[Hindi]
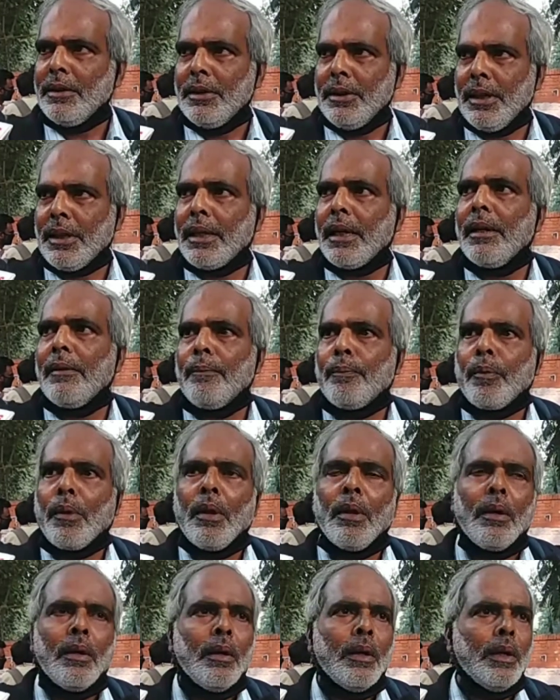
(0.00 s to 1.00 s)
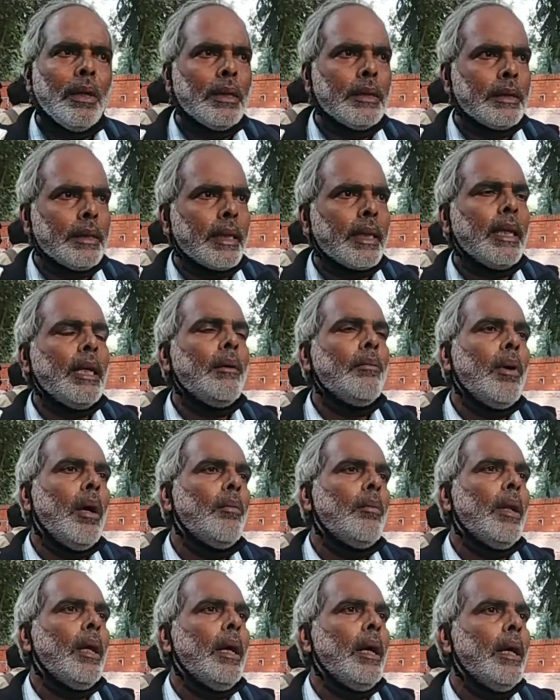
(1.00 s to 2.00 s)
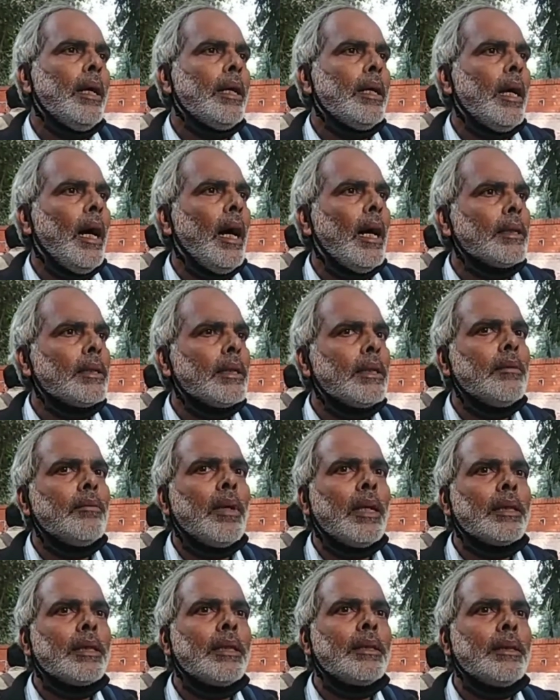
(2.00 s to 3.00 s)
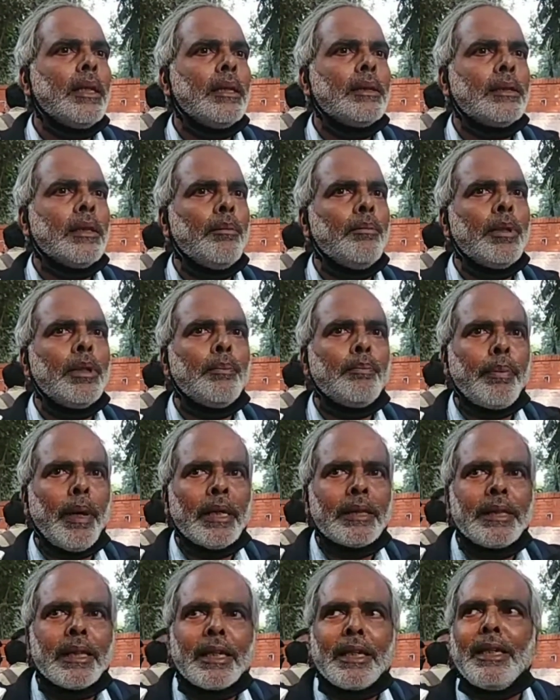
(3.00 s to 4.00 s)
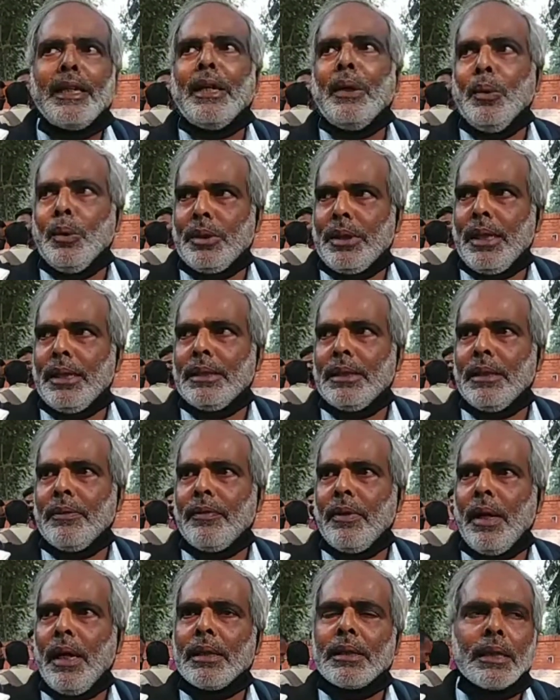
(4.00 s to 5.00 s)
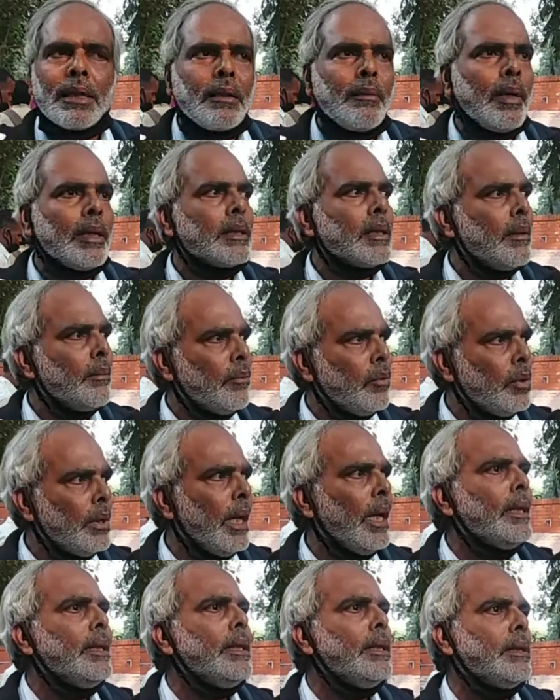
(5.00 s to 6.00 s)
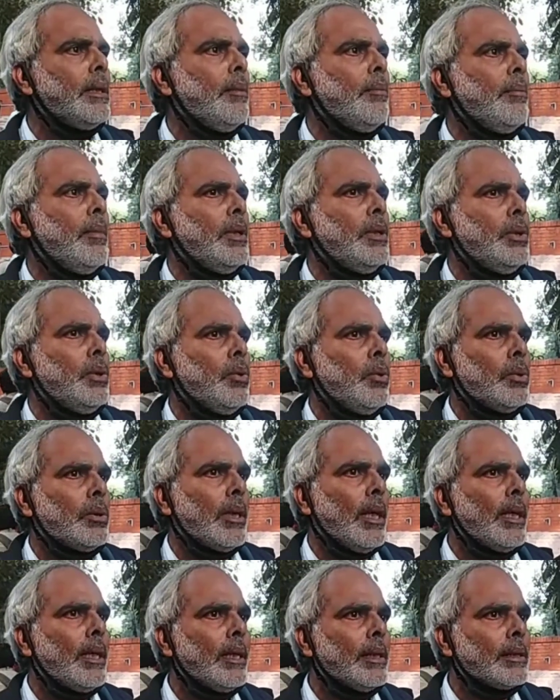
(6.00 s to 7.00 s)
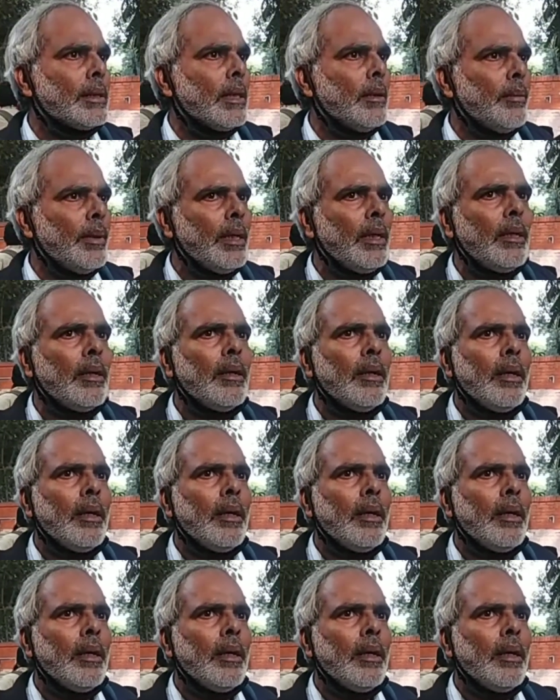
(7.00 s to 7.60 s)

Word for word: ठीक है सेकेंड मामला है कि आतंकवाद के साथ संबंध पैसे का नहीं होता है सिर्फ आतंकवाद का बुनियादी संबंध जो होता है कि असल में